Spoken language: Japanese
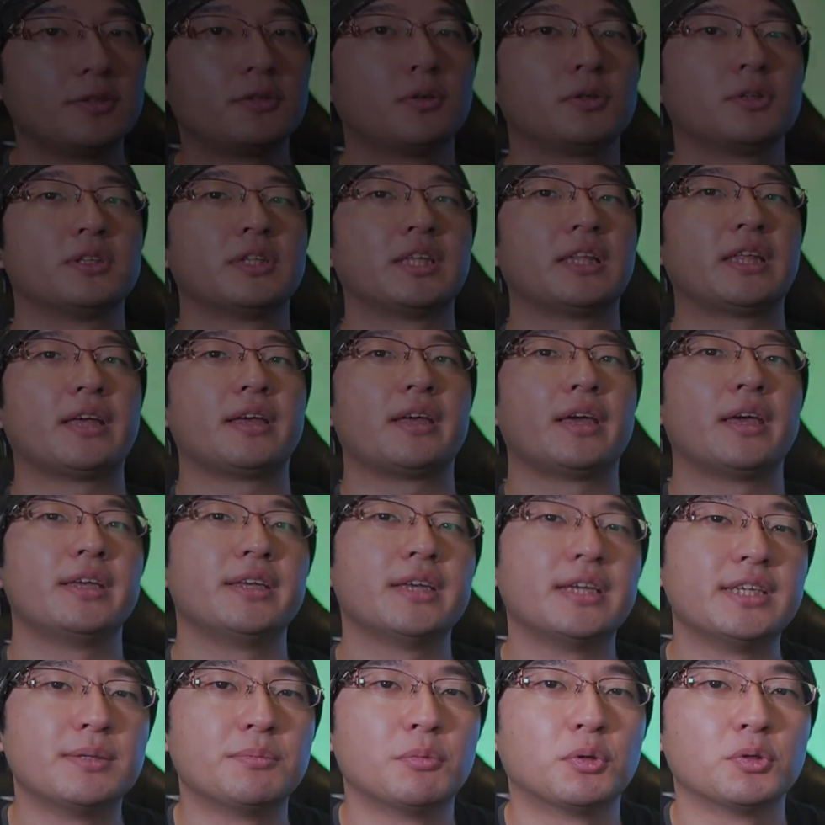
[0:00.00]
いうことでね、
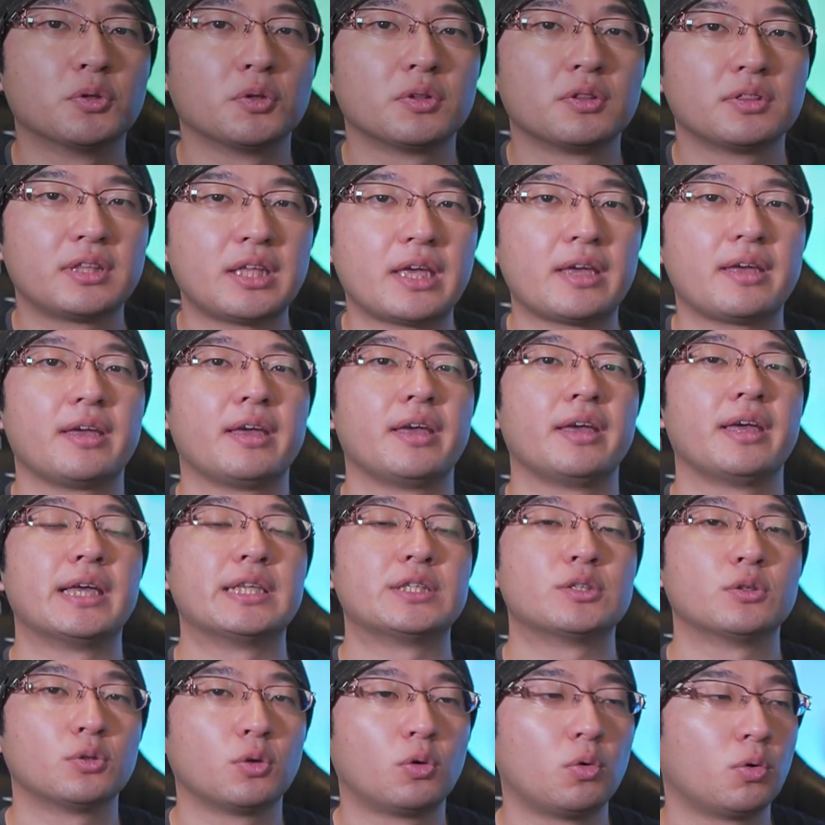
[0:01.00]
家に戻って
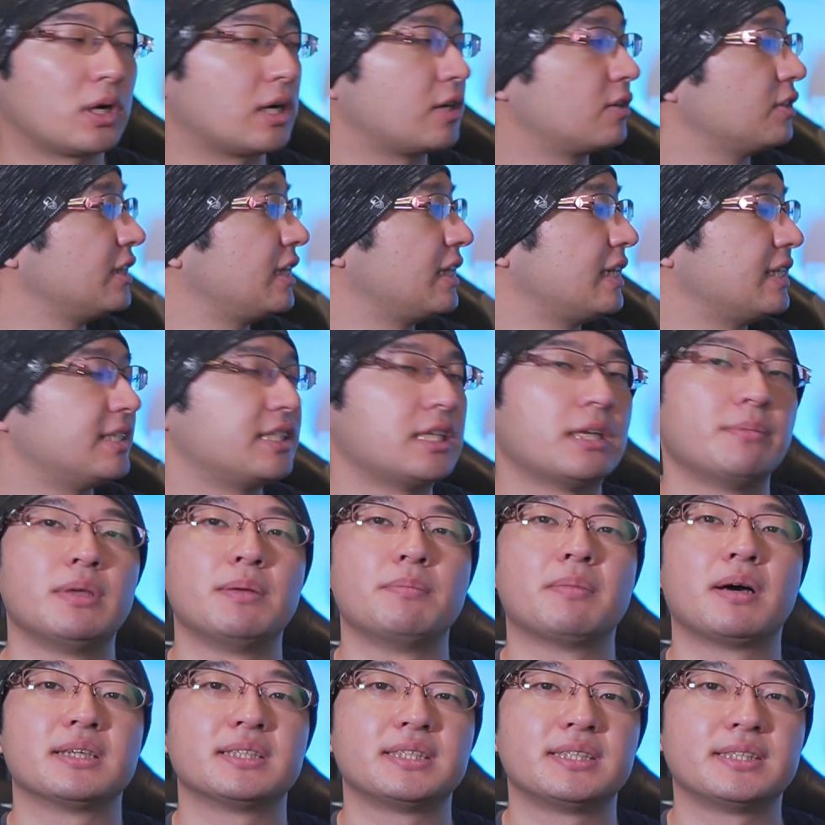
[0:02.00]
映像の方確認して
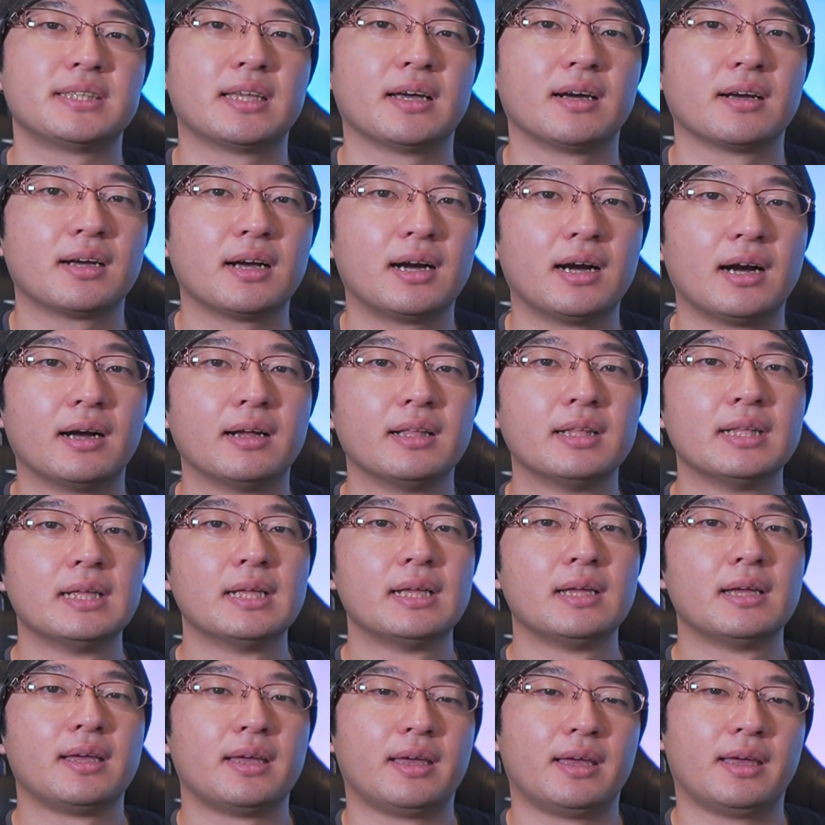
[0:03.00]
みましたが、
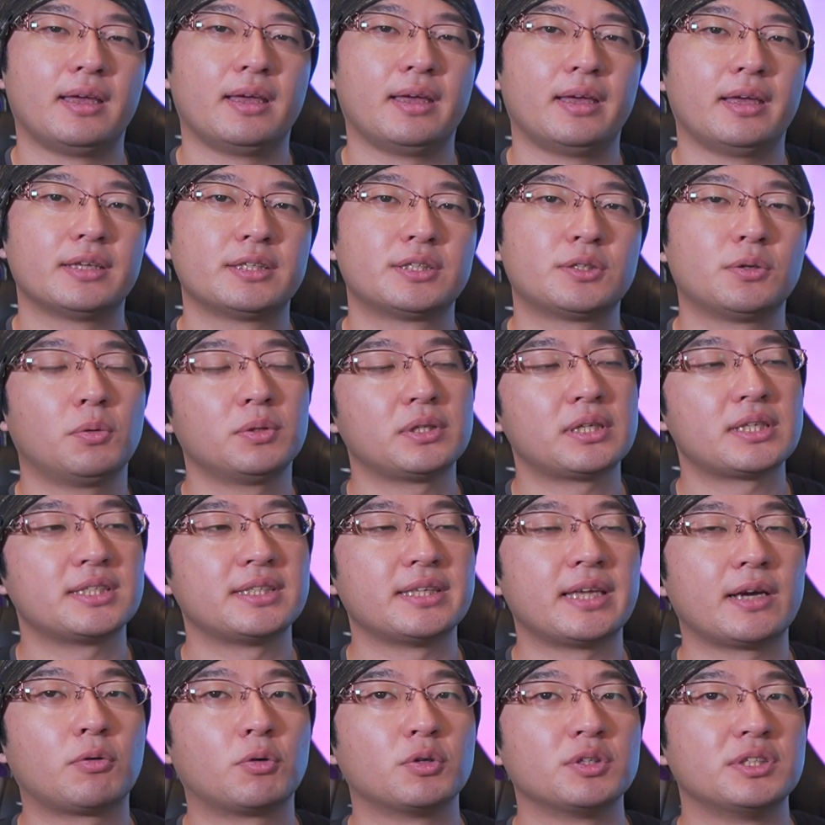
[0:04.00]
えー、そうで
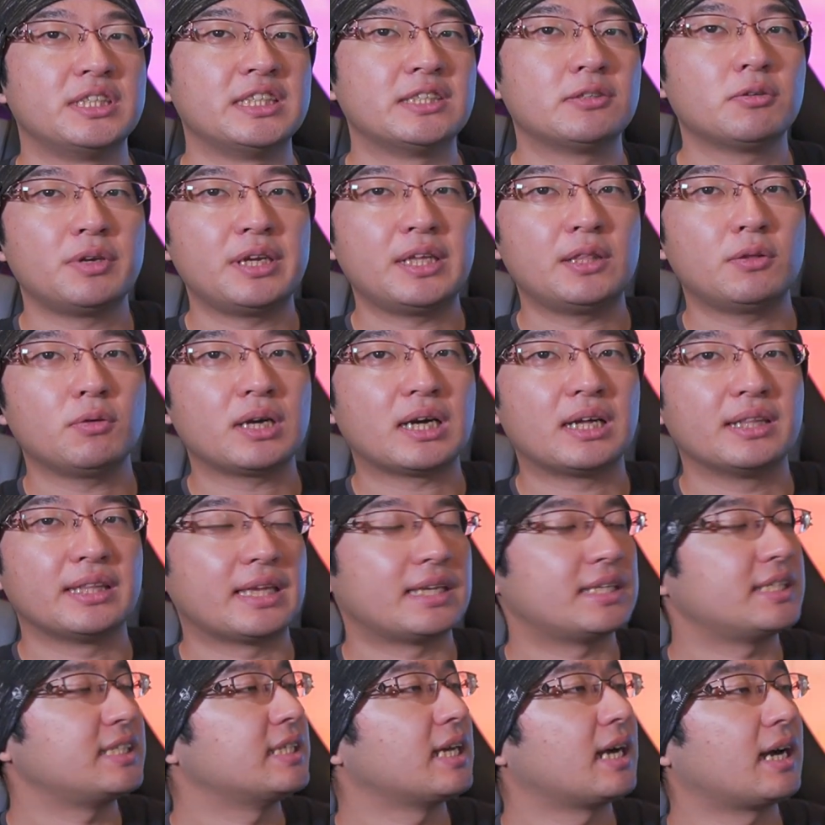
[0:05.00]
すね、こう自撮りとか
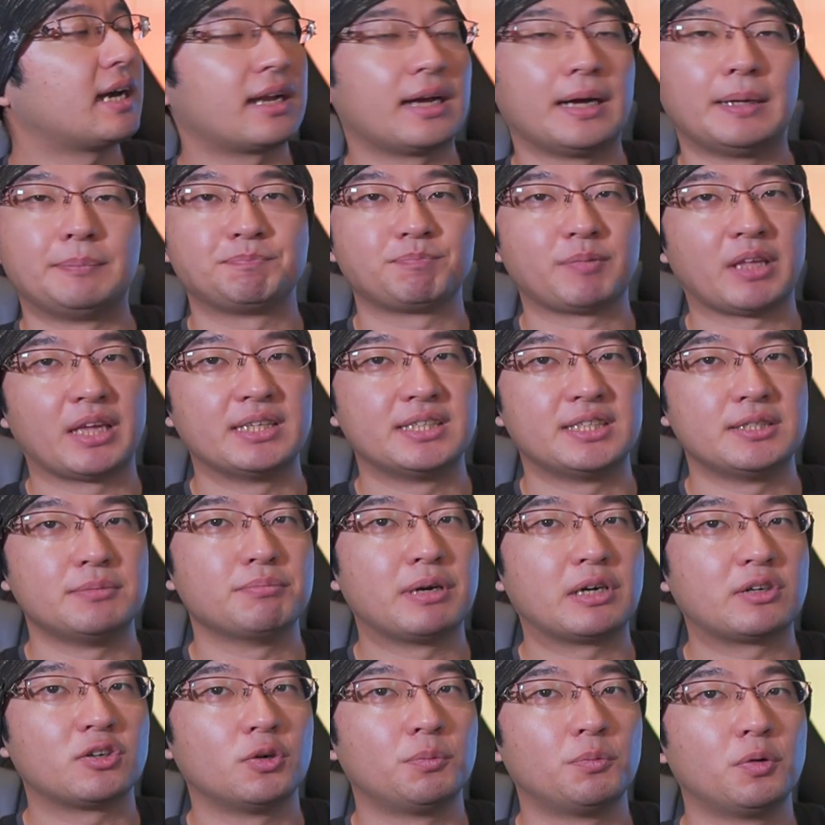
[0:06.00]
ね、しながら、え
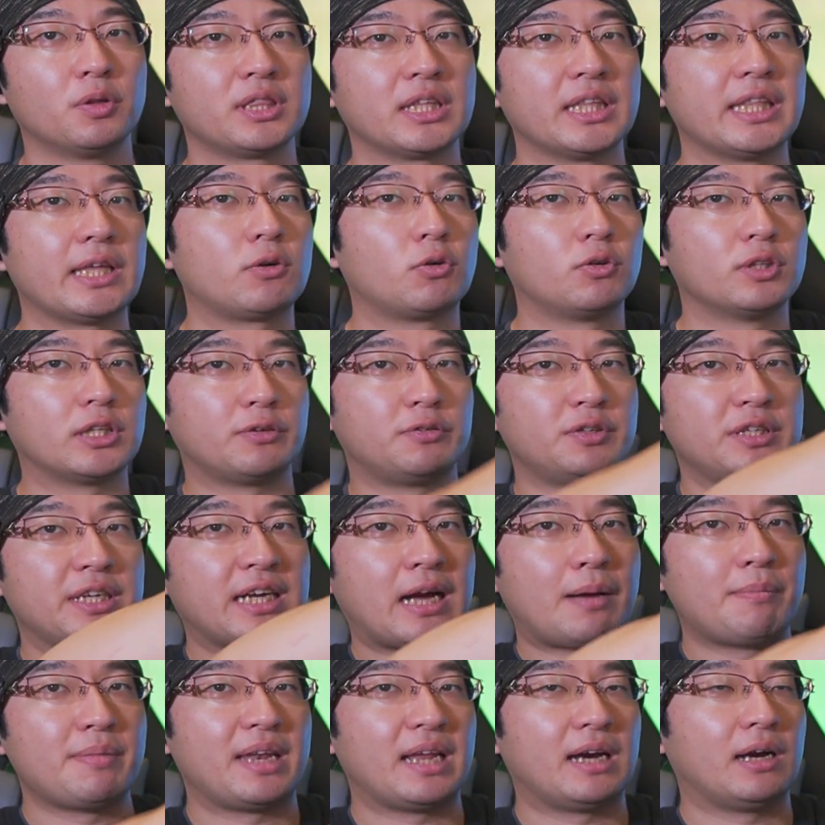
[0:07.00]
ジンバルを持ってね、こんな風に
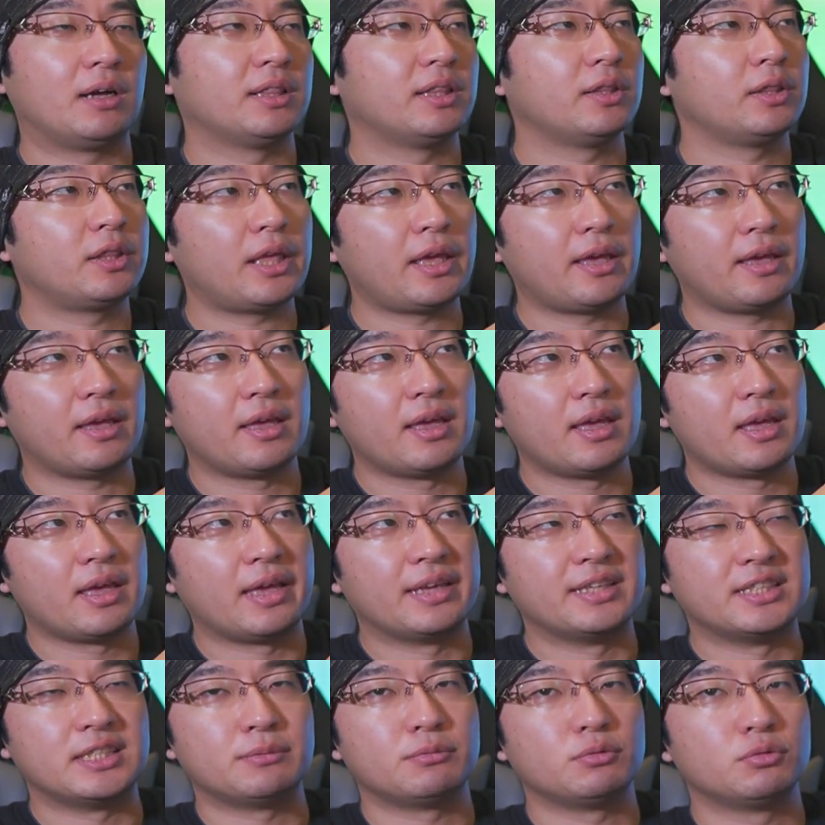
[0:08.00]
カメラで、
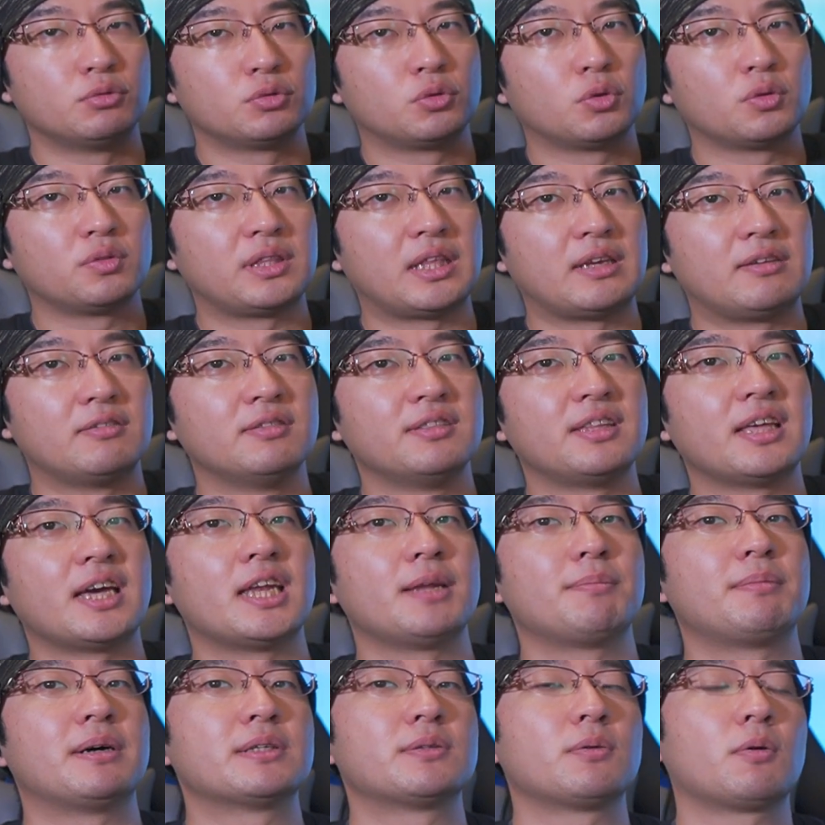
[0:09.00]
え自分を撮ってるんで
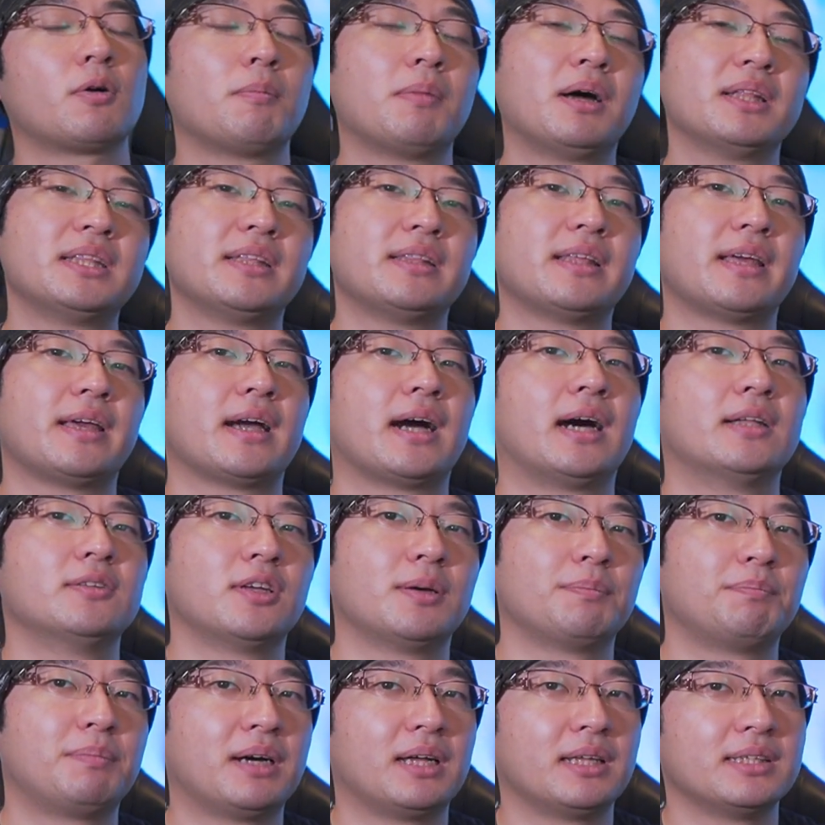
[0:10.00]
あれば、そこまでね、あ
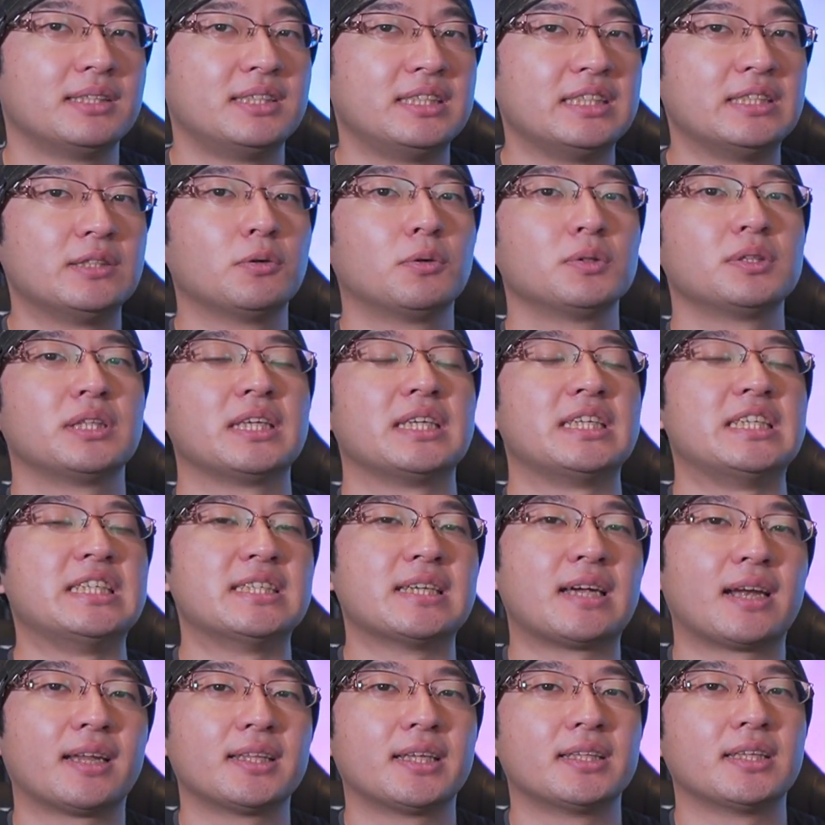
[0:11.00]
の、やっぱ振動って気
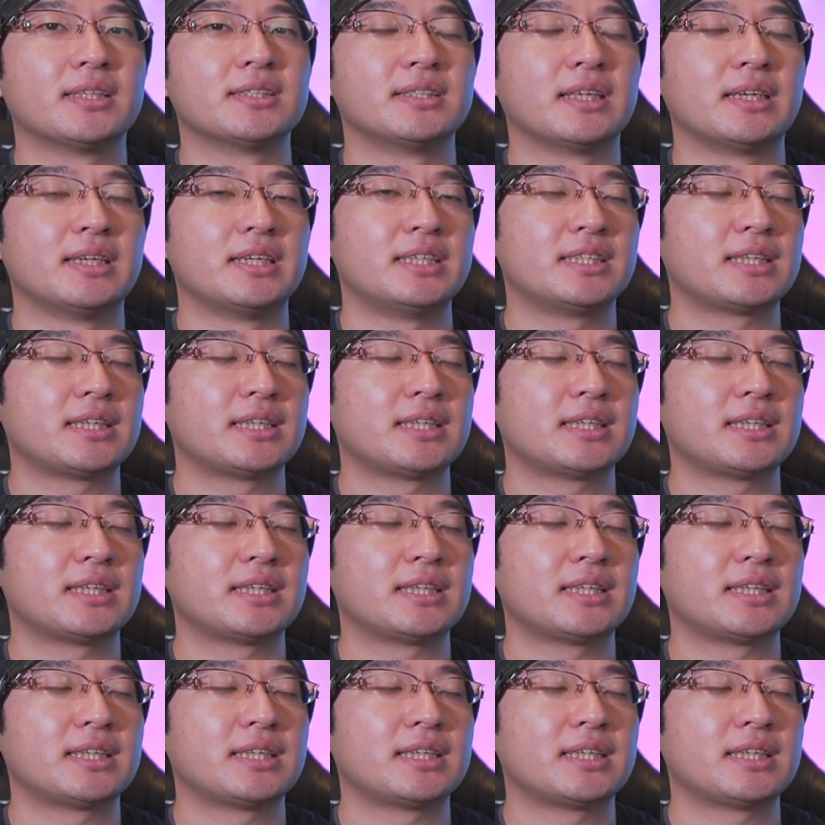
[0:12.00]
にならないですね。